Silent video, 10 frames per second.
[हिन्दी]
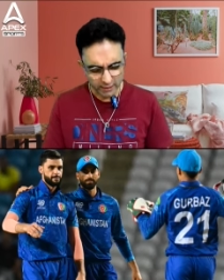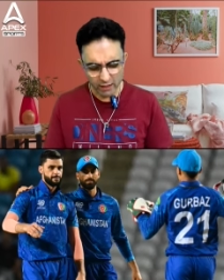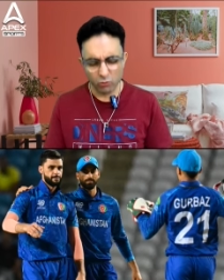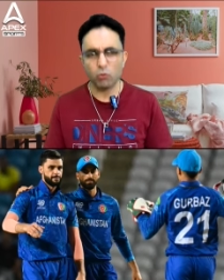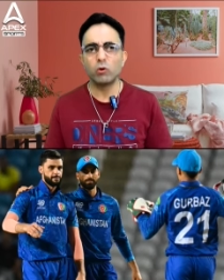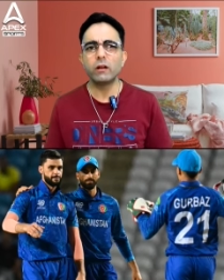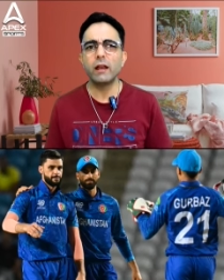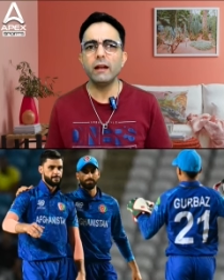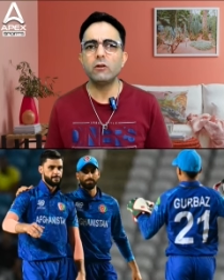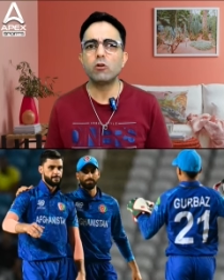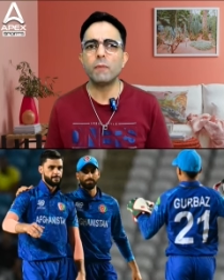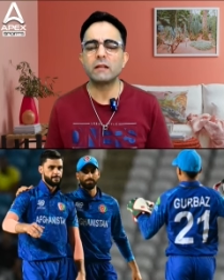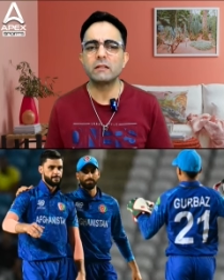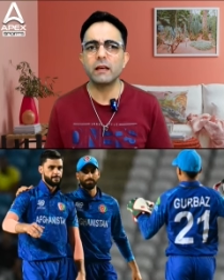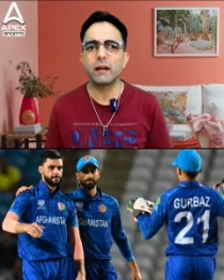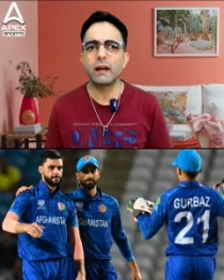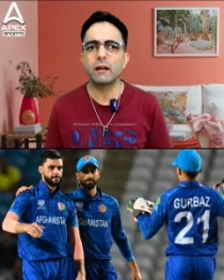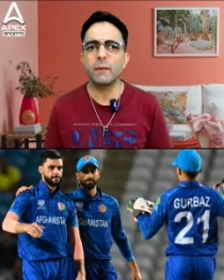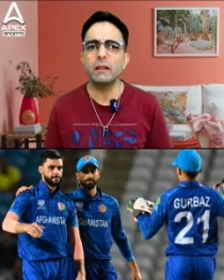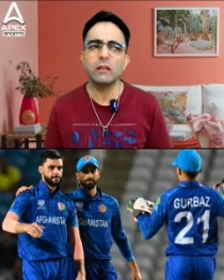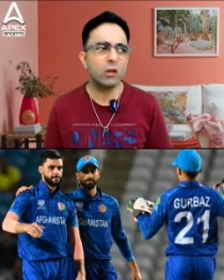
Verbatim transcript: सर उनके डोमेस्टिक क्रिकेट में